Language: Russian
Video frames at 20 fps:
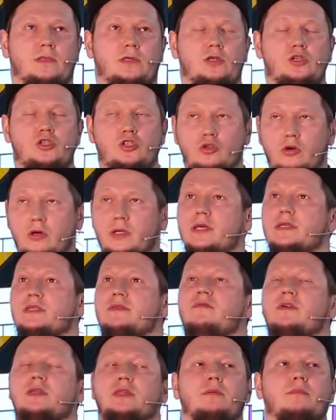Еще
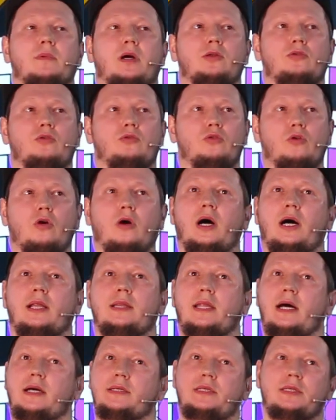раз в этом году, но
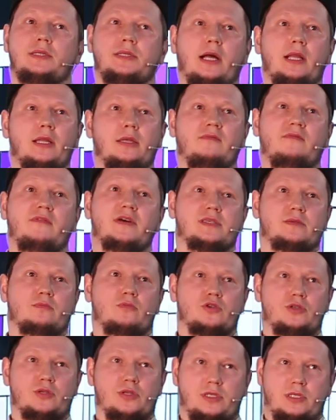Аллах не дал им
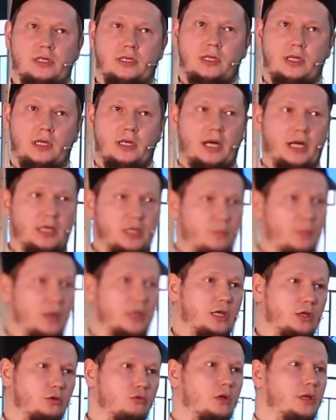возможности. Они
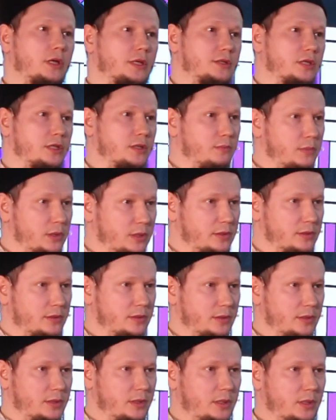покинули этот мир.
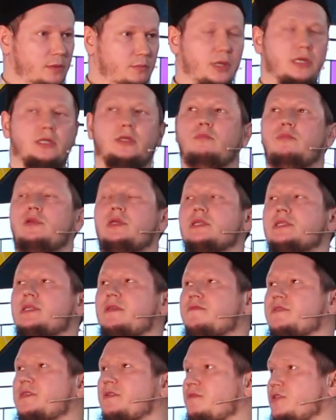Поэтому
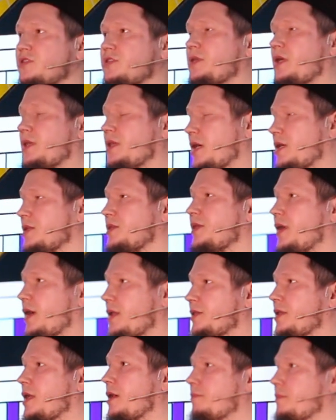если Всевышний Аллах
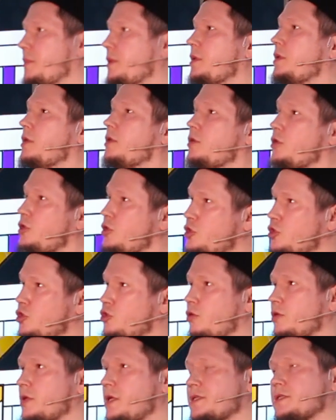дал нам
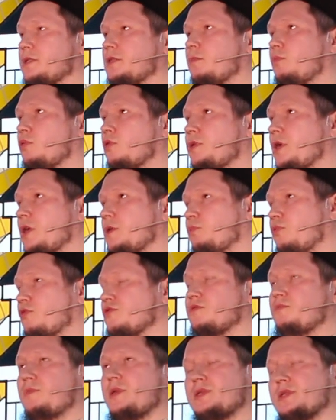еще раз соблюдать
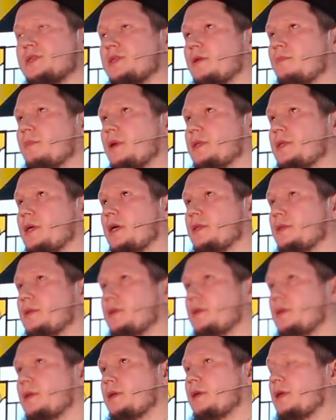пост месяц Рамадан,
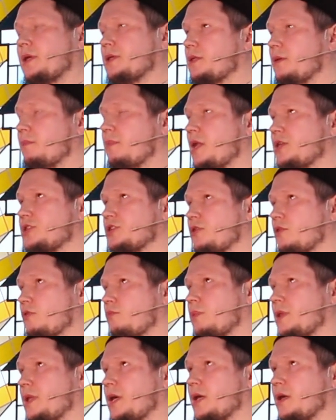это большое
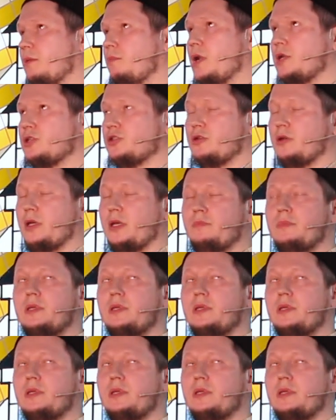благо, большая